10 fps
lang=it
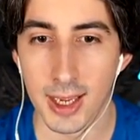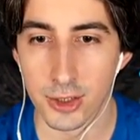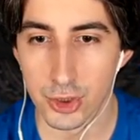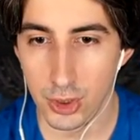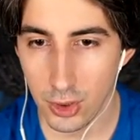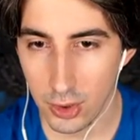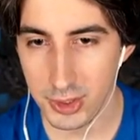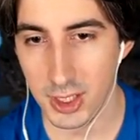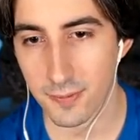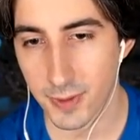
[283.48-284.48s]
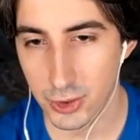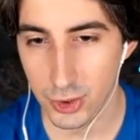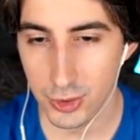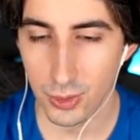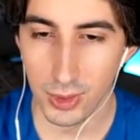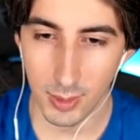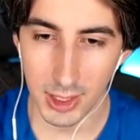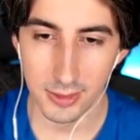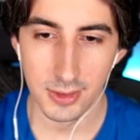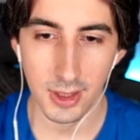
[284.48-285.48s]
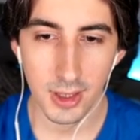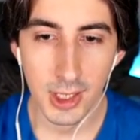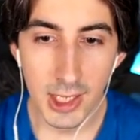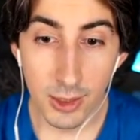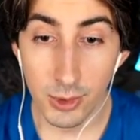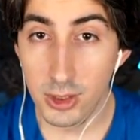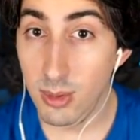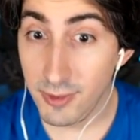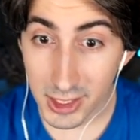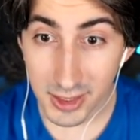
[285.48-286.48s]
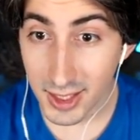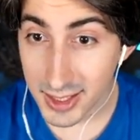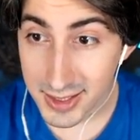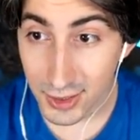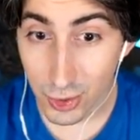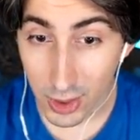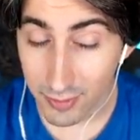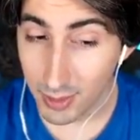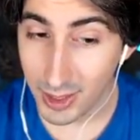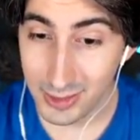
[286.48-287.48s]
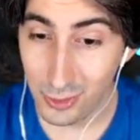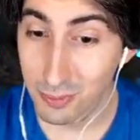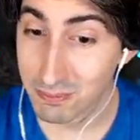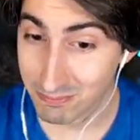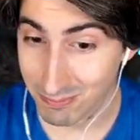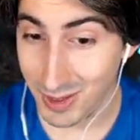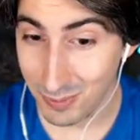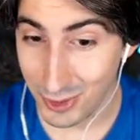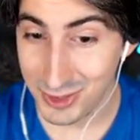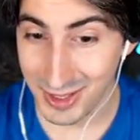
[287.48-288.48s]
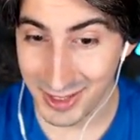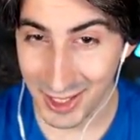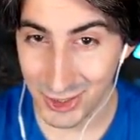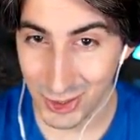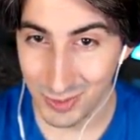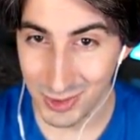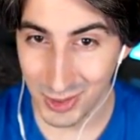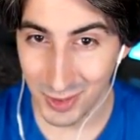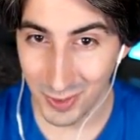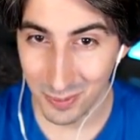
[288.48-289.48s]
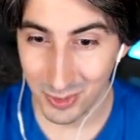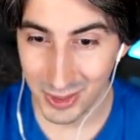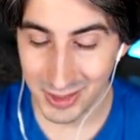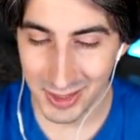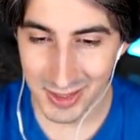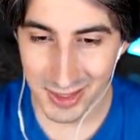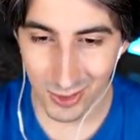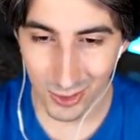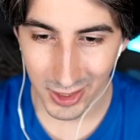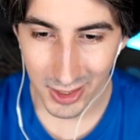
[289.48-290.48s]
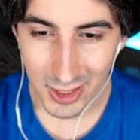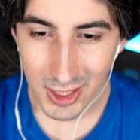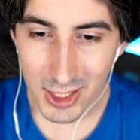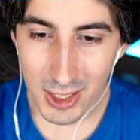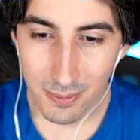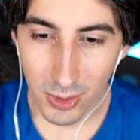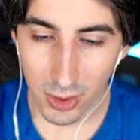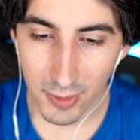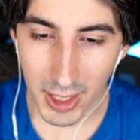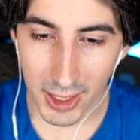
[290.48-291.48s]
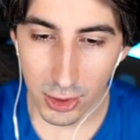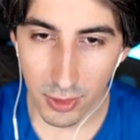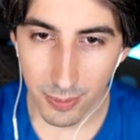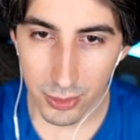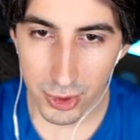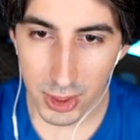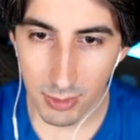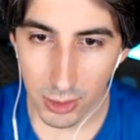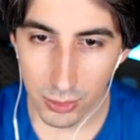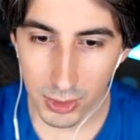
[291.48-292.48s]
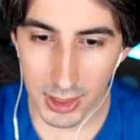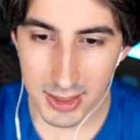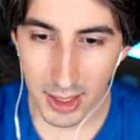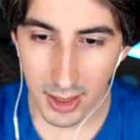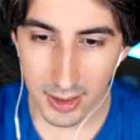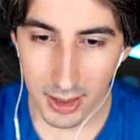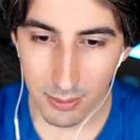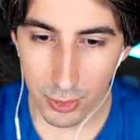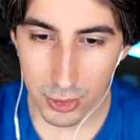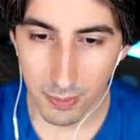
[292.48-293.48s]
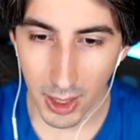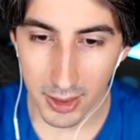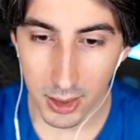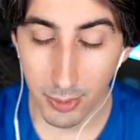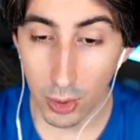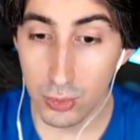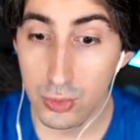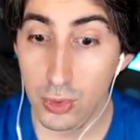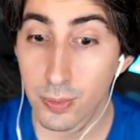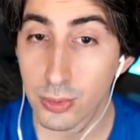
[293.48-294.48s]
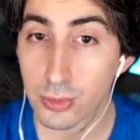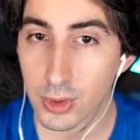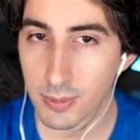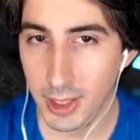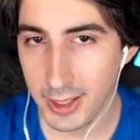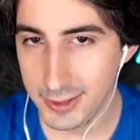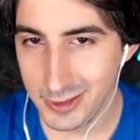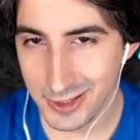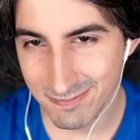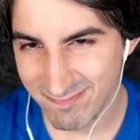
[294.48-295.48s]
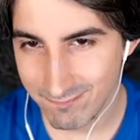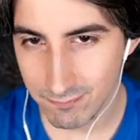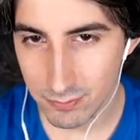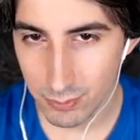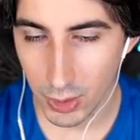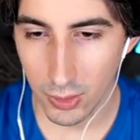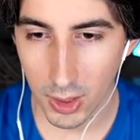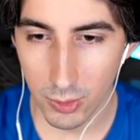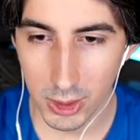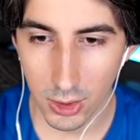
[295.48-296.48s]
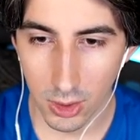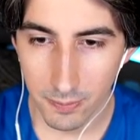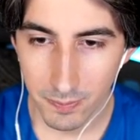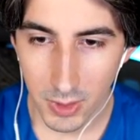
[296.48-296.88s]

Edge, cosa che faccio assolutamente. Quindi come vedete ragazzi il gioco è veramente un, un bel po' strategico, bisogna fare un po' d'attenzione. Proverei dove è possibile ad utilizzare anche il mio Spark, però ho un solo punto rimanente. Mm, per ora quindi no.